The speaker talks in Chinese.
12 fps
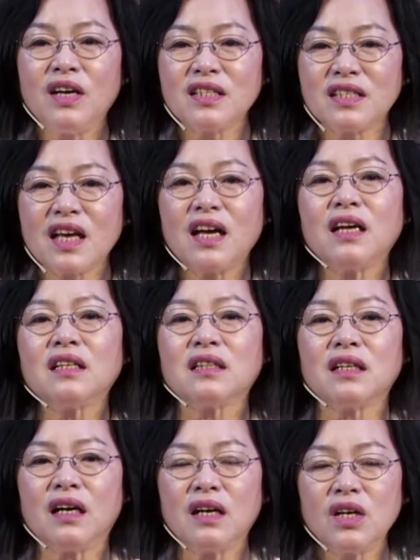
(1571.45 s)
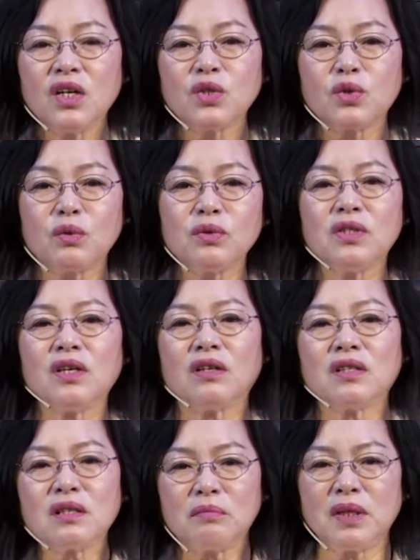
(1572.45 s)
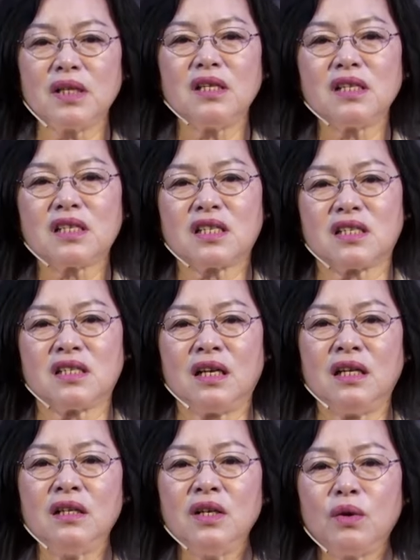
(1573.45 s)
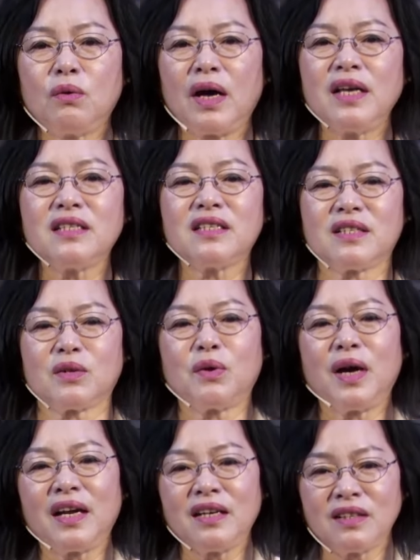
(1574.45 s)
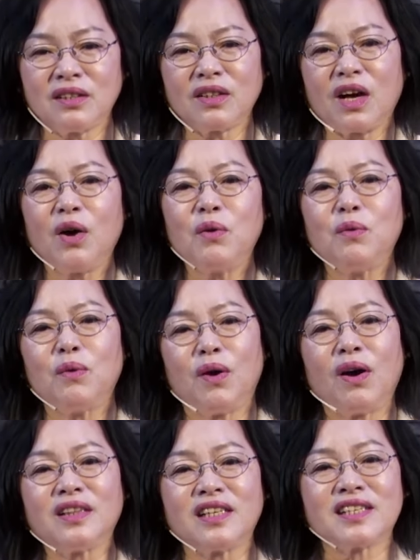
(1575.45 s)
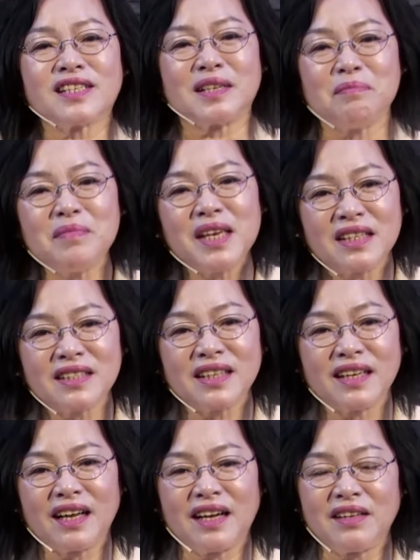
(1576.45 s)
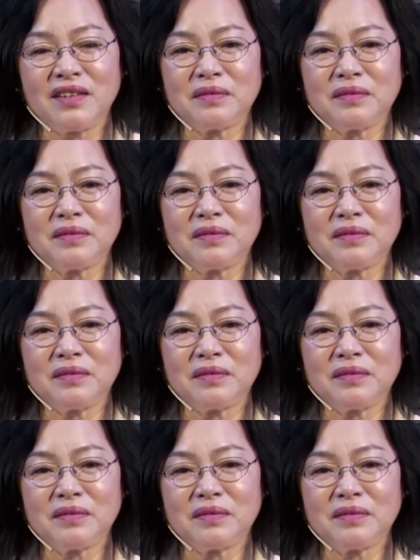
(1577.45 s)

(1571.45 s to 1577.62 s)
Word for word: 这样的宗教怎么能使人欢喜快乐到我的神面前来呢？